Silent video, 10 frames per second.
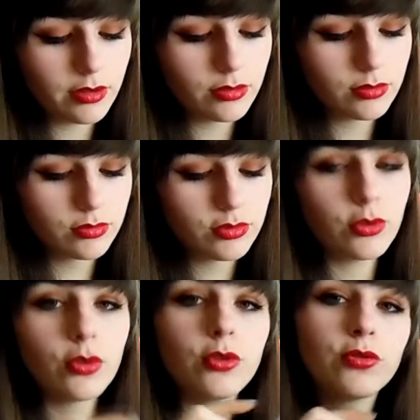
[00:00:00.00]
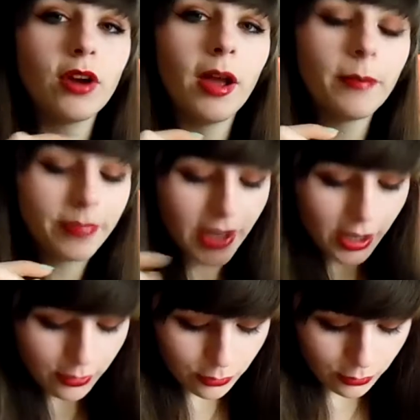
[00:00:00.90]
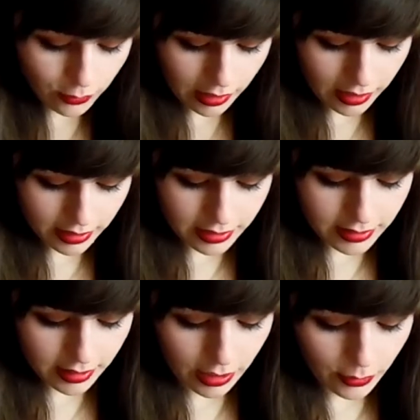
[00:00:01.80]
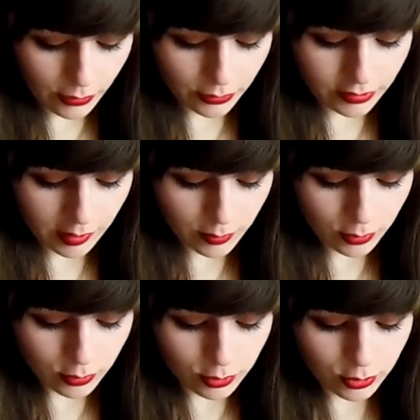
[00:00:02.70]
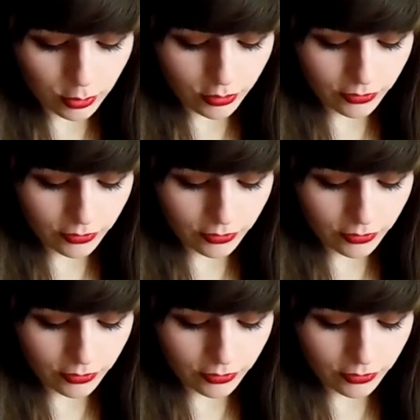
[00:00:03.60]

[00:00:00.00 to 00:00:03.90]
Donc euh, voilà. Donc voilà, il y a euh, très peu de choses en